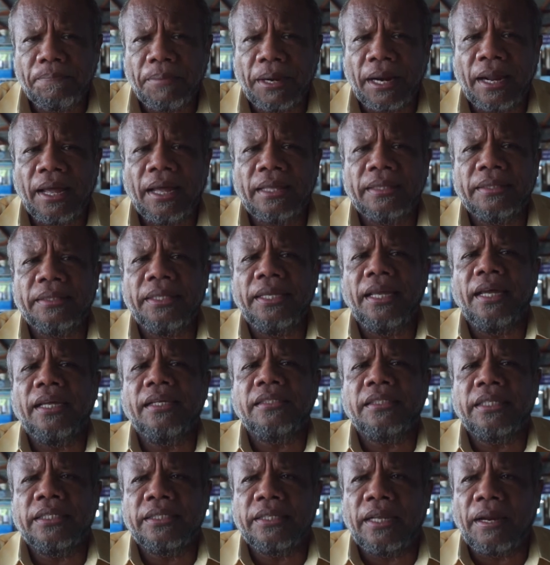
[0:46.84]
jika
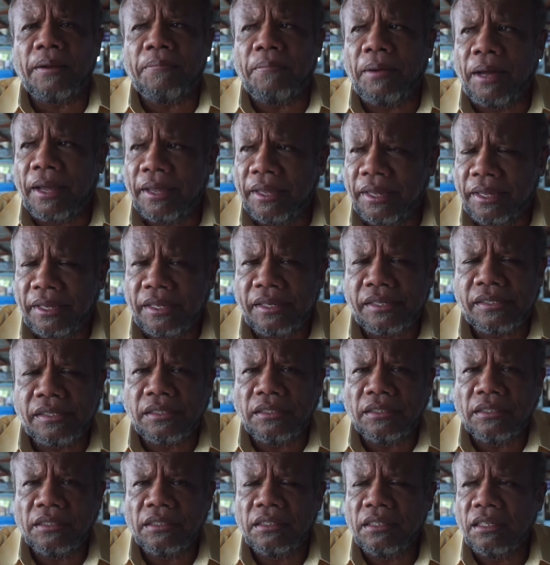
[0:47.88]
pemerintah mendukung dengan
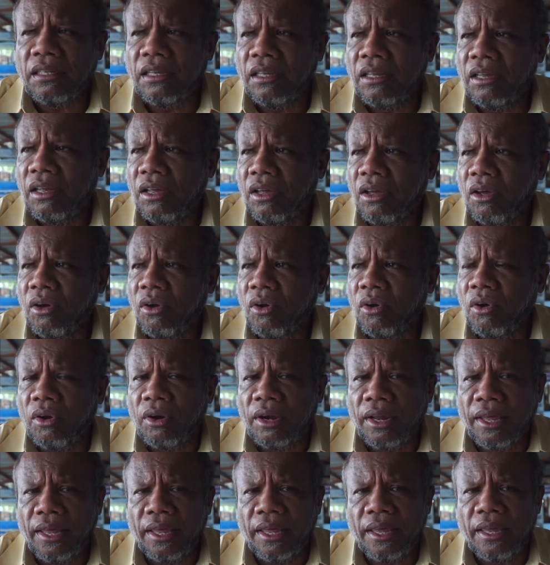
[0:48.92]
regulasi yang jelas
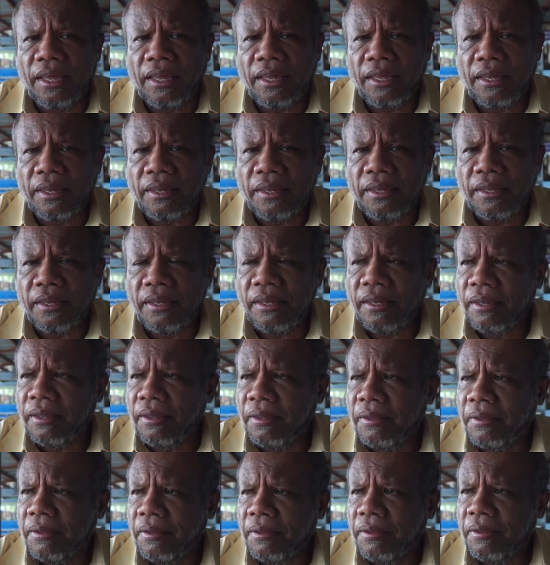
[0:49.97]
sehingga dapat
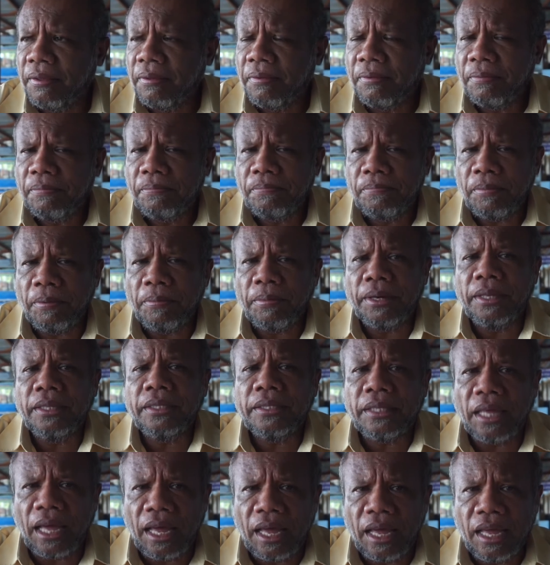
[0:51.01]
dikelola oleh
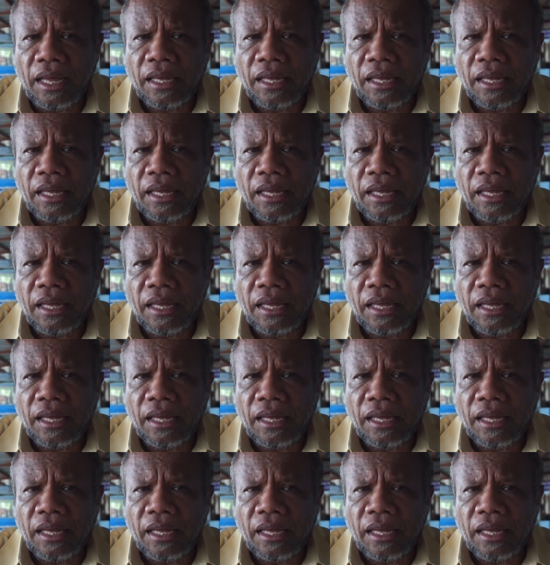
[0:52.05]
masyarakat.